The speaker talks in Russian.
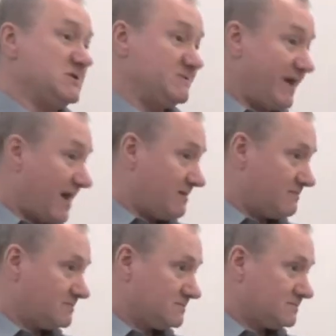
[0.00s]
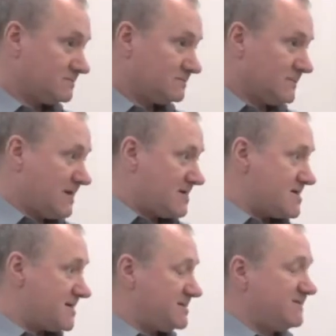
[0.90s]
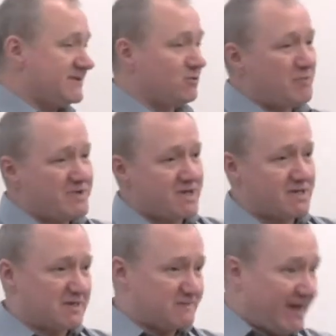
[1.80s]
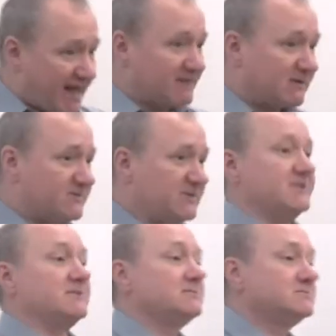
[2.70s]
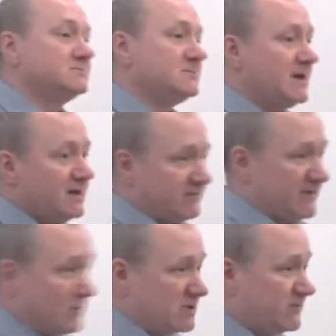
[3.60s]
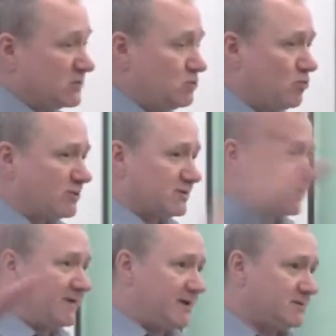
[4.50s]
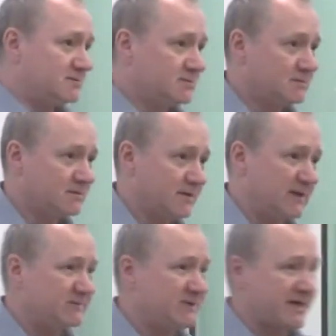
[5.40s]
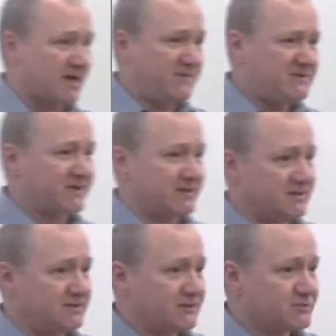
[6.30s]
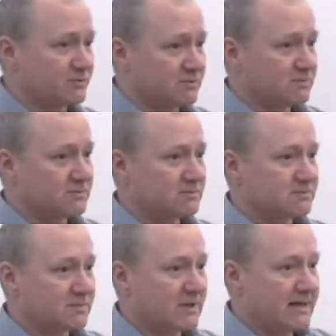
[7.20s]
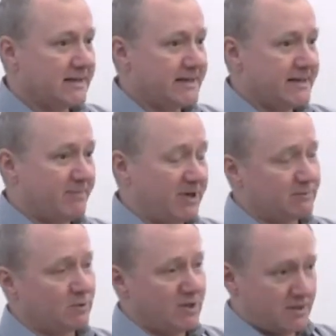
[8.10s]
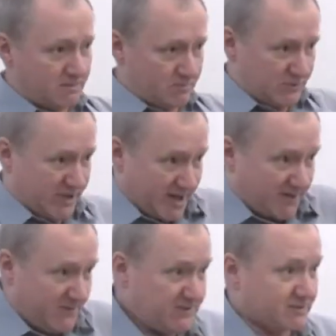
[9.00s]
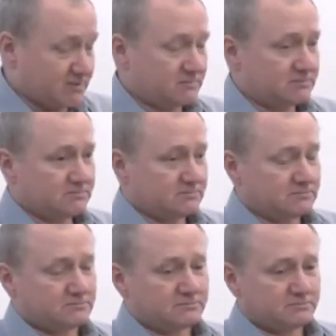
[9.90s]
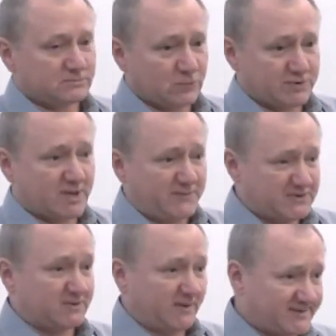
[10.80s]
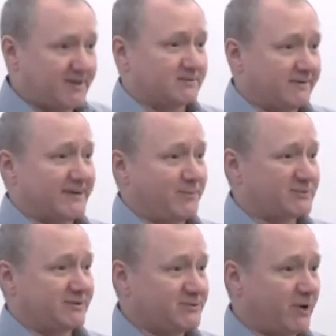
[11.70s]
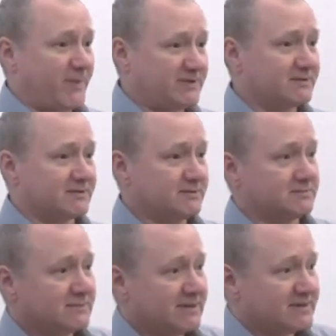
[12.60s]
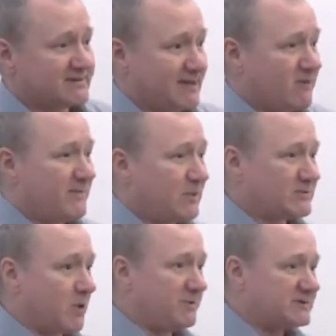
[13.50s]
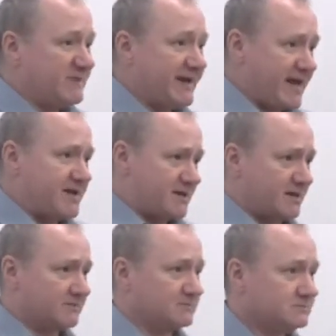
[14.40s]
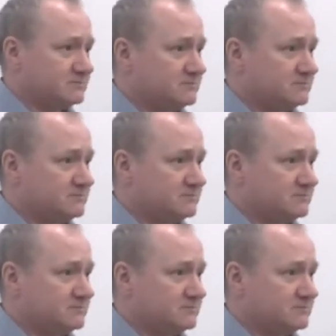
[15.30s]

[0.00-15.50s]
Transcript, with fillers: Измерять. Если вы не умеете измерять, говорит физик, вы можете все что угодно говорить, это меня как физика не интересует. Поэтому я как физик, то есть как физик 20 века после теории относительности, стал вопрос об измерении.